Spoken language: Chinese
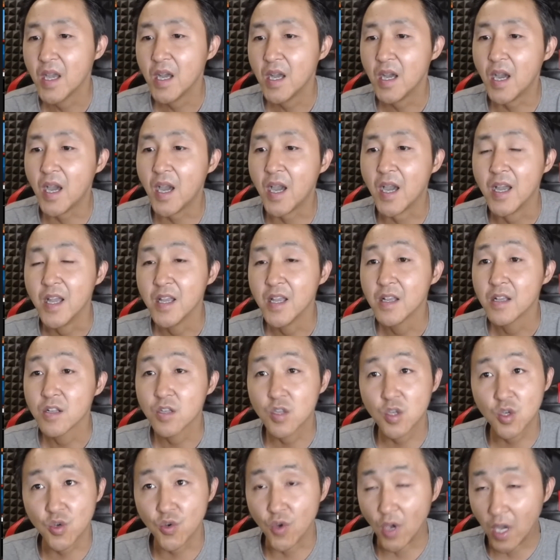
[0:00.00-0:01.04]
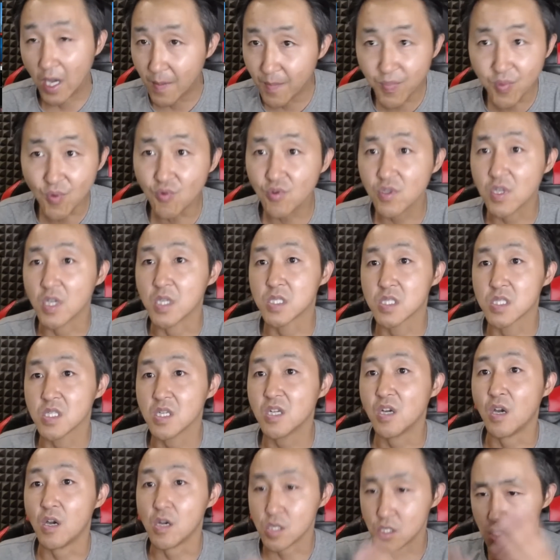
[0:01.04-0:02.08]
哎，全部的资
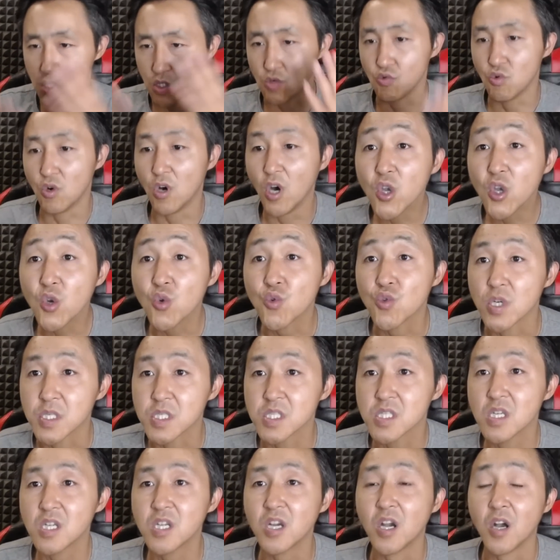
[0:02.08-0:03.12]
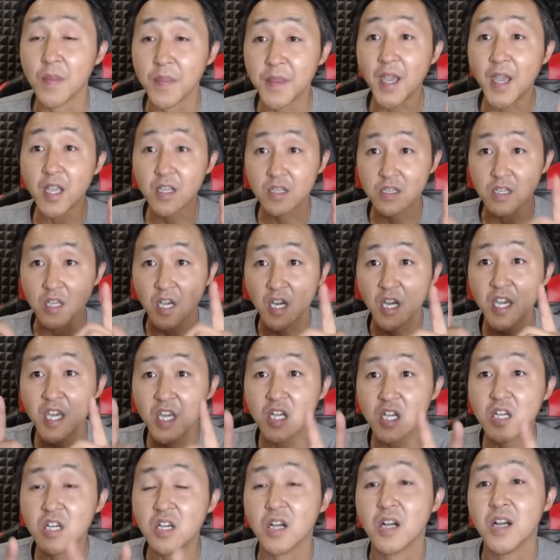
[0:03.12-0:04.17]
料，所有的资料，那是黑
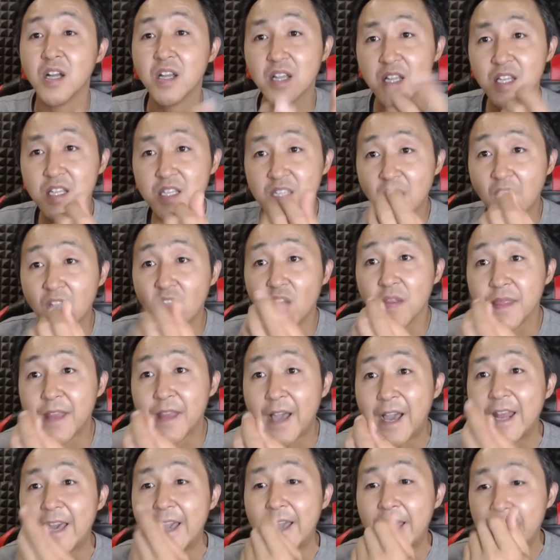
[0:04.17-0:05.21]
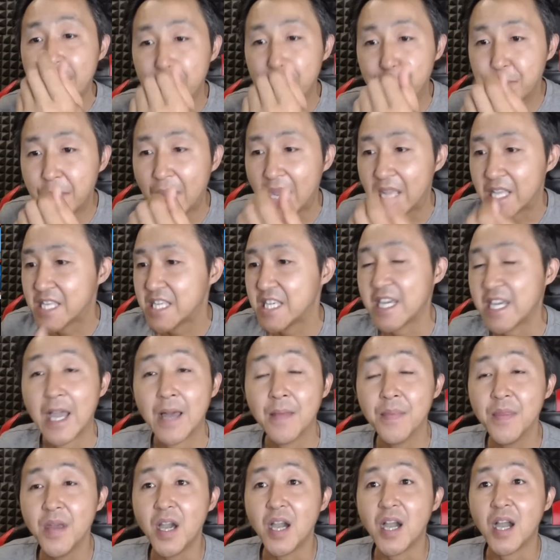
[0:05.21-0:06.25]
客他要拿来卖
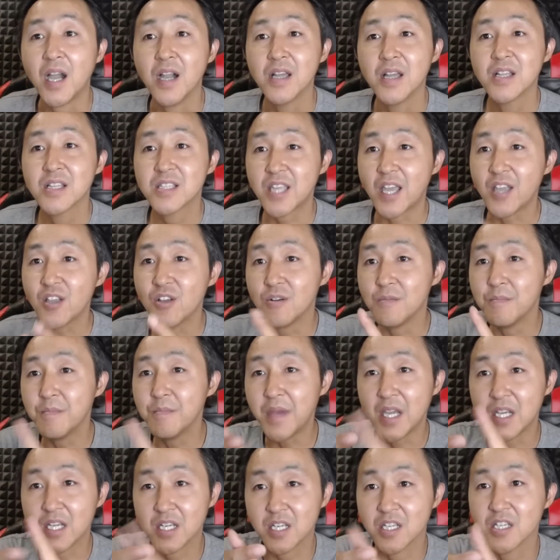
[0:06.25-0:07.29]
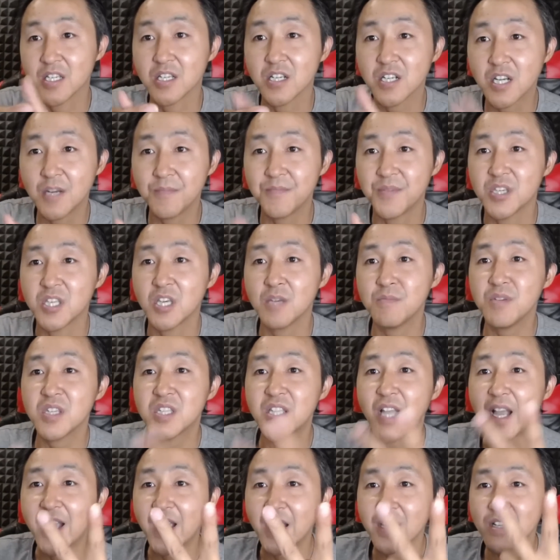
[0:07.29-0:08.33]
钱的。他要卖十个比特币，
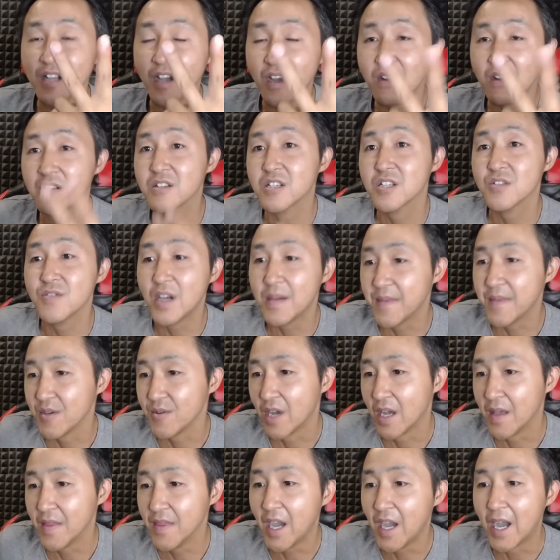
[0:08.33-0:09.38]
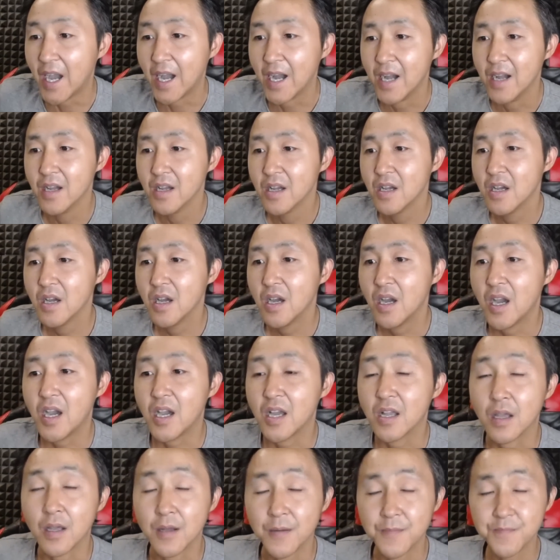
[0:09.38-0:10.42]
大概是二十万美元的，
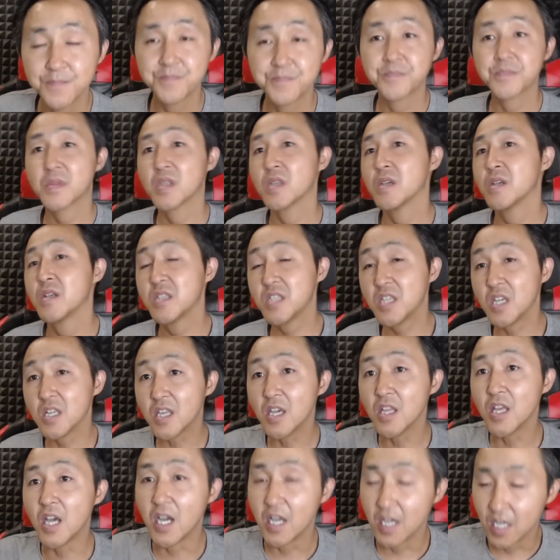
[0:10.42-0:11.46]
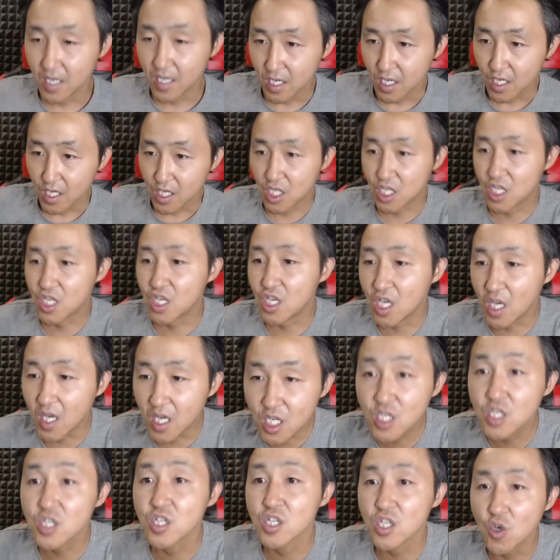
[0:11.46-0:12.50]
哎，现在呢，截
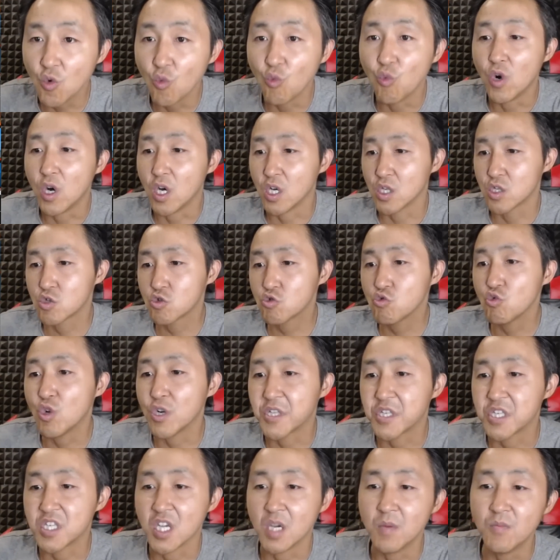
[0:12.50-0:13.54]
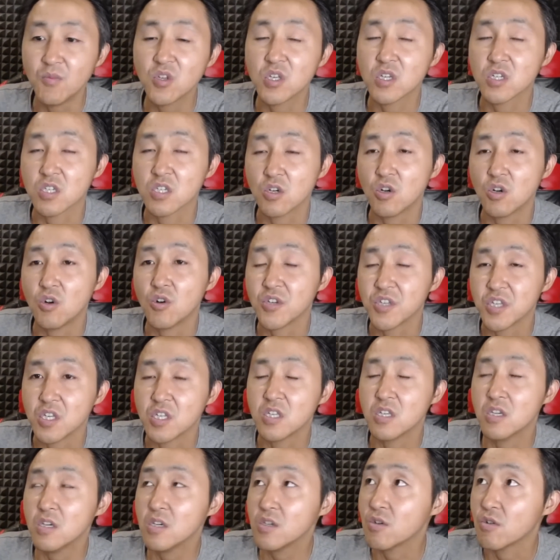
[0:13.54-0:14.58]
止我做节目的时候，已
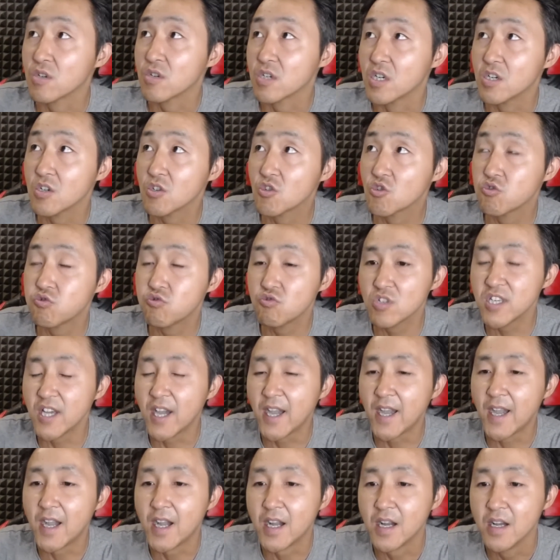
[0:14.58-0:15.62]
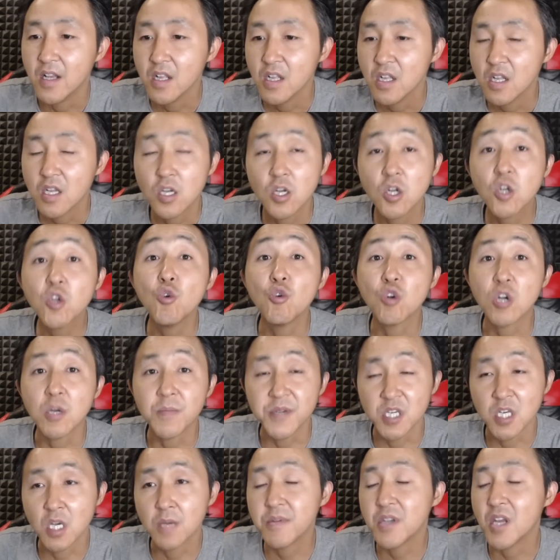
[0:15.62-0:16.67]
经有人出价六个
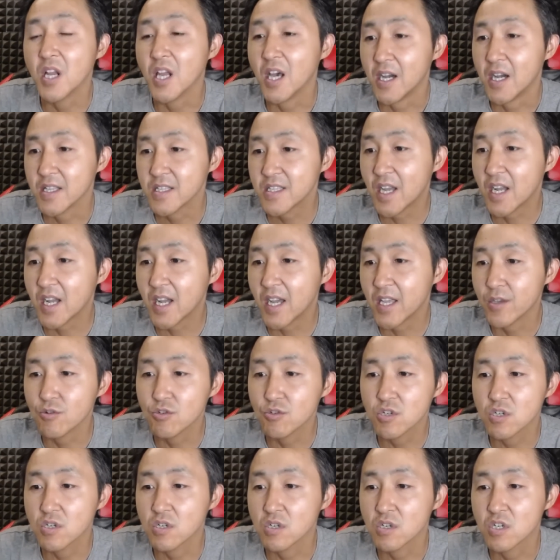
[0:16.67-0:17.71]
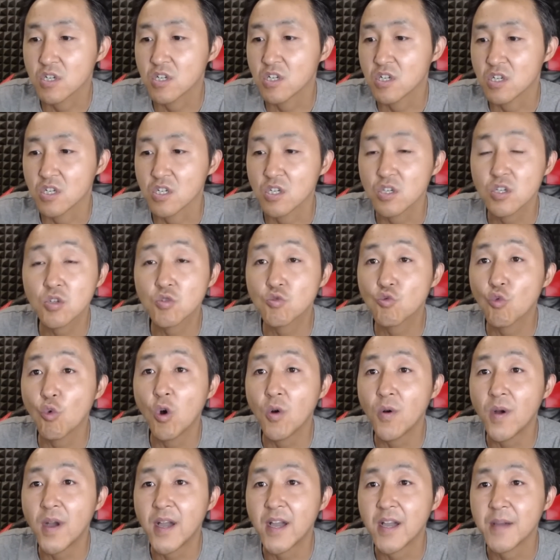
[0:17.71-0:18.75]
比特币了，大概就是十
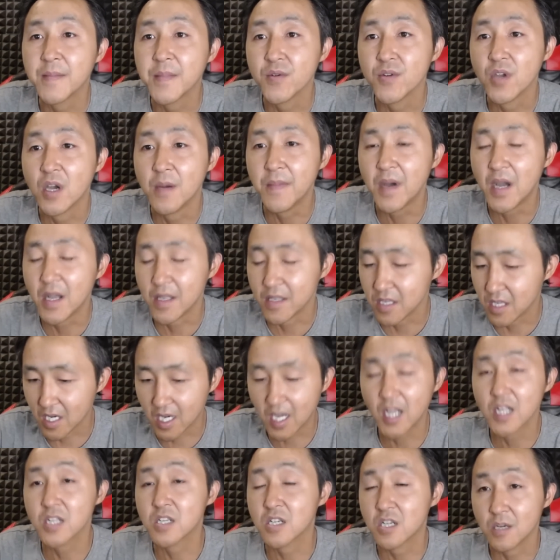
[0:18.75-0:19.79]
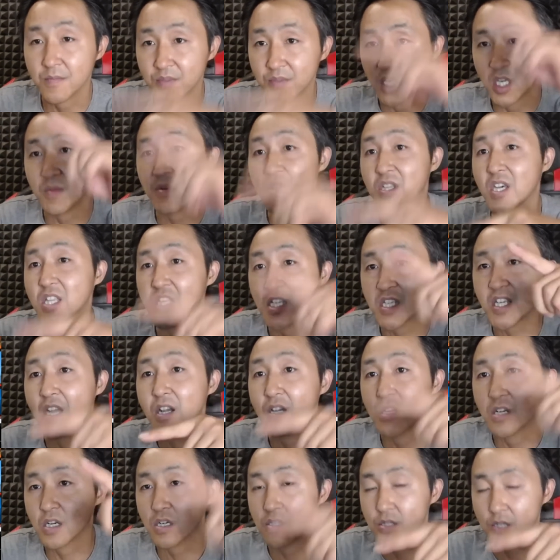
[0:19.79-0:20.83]
多万美元吧。你得看这个比特币它的价
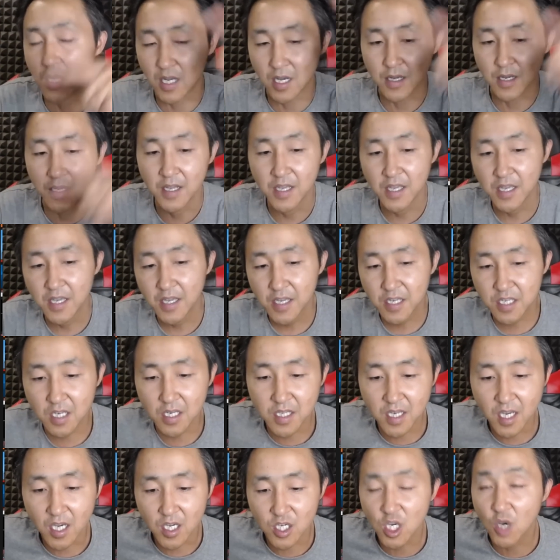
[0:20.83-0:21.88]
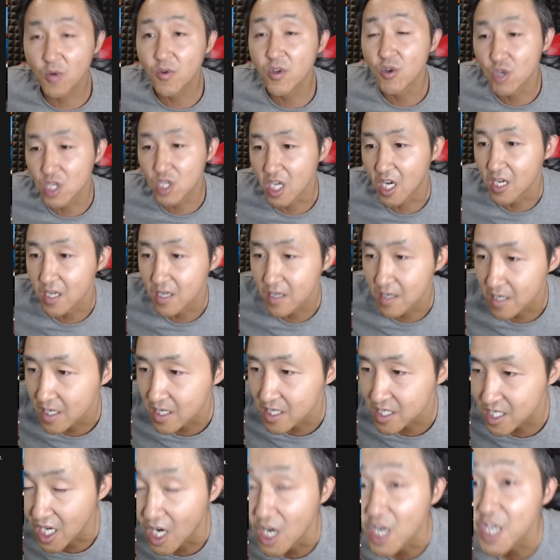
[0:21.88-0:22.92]
格啊，现在稍微又涨，
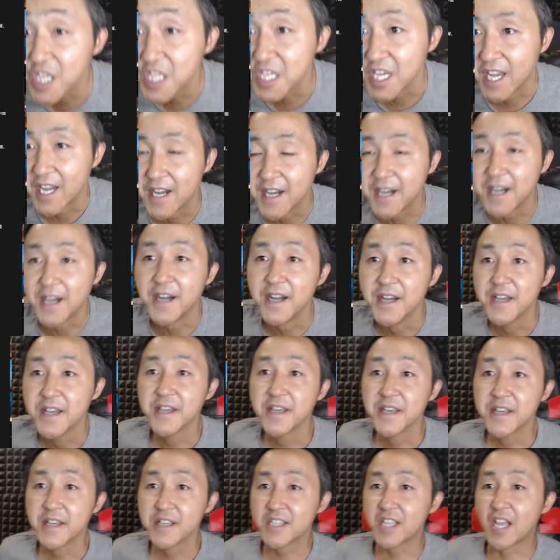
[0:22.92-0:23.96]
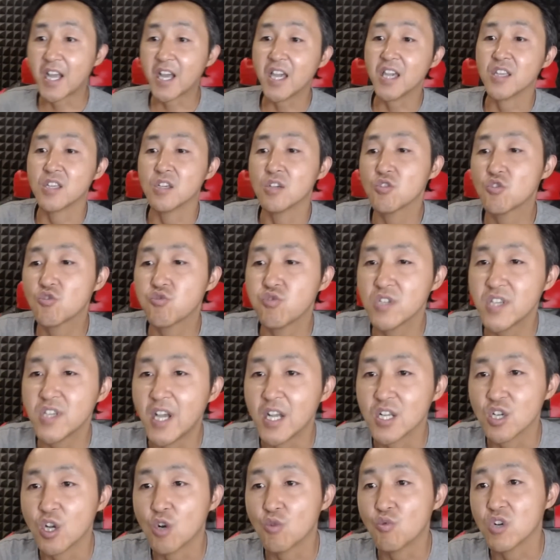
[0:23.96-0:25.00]
嗯，涨了一点啊，大概已经出价
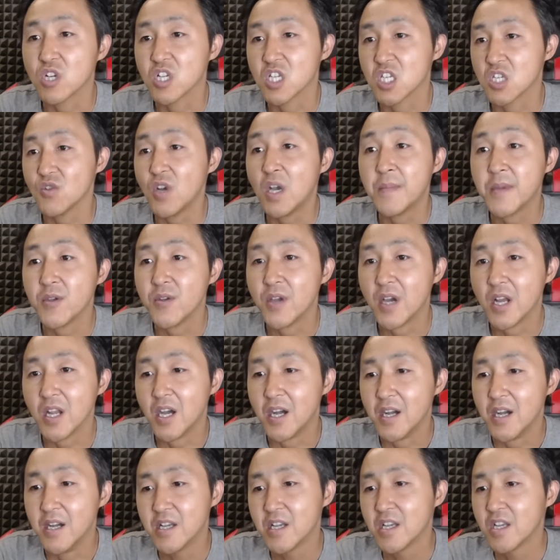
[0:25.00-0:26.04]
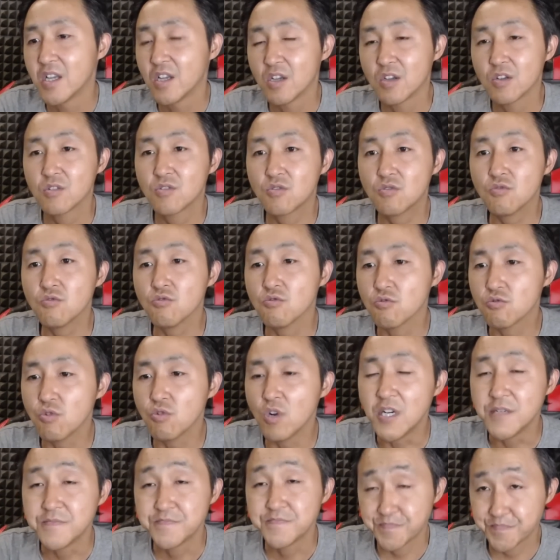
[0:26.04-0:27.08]
超过十万美元了。就是
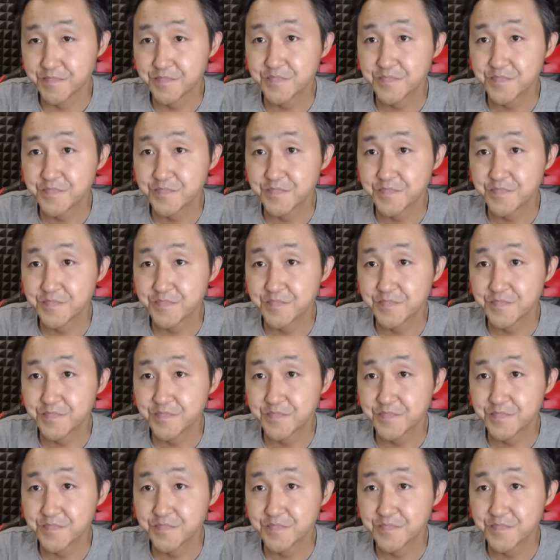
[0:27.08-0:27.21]
说，